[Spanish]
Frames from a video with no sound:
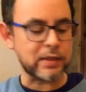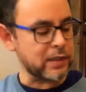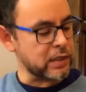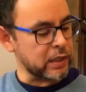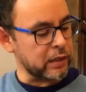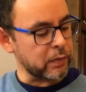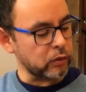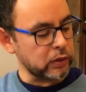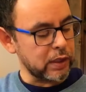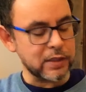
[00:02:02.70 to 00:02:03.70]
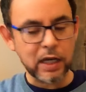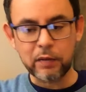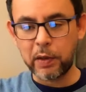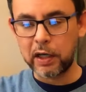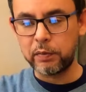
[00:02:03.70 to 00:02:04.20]
si se va a
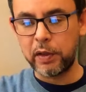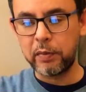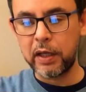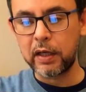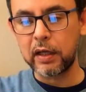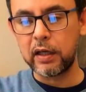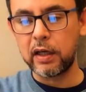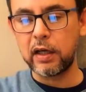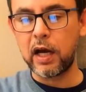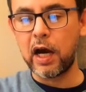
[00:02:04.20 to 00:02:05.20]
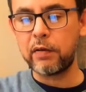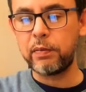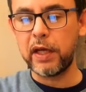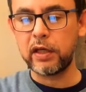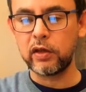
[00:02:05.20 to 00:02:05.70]
utilizar para el primer
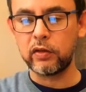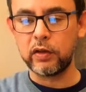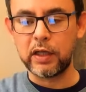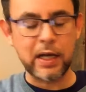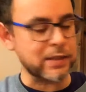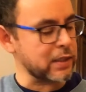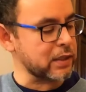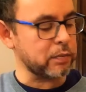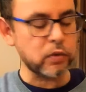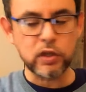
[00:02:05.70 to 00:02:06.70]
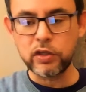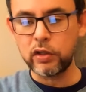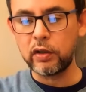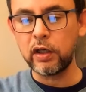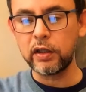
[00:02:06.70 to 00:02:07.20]
arpegio, la sexta
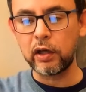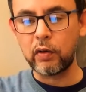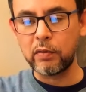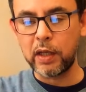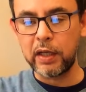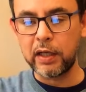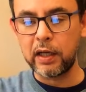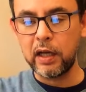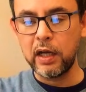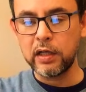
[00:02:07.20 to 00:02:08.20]
posición, de igual manera,